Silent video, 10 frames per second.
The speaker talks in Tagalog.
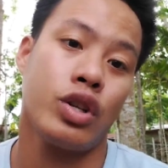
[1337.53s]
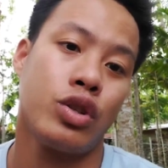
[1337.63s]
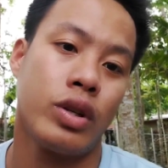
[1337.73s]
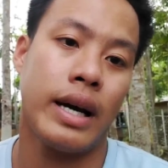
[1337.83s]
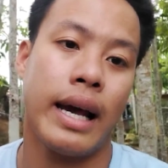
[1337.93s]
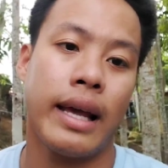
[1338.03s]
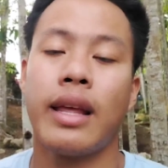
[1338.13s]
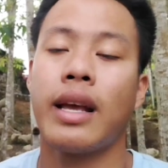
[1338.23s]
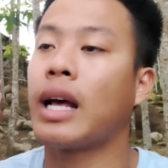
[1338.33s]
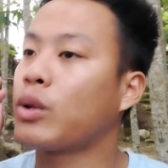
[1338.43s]
na jud. I
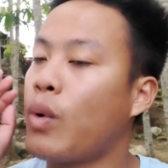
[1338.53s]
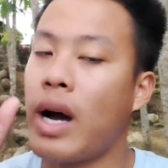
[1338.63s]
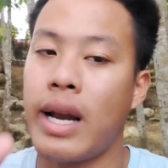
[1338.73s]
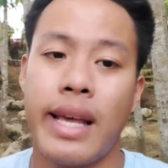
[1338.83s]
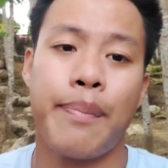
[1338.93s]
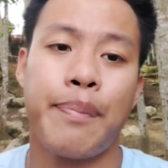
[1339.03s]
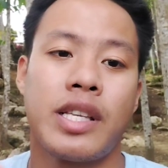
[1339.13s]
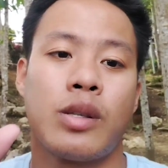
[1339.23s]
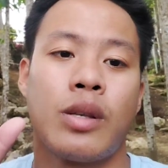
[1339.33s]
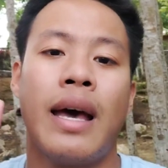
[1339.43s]
think ato ani
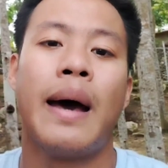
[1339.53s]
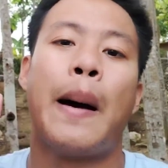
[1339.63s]
is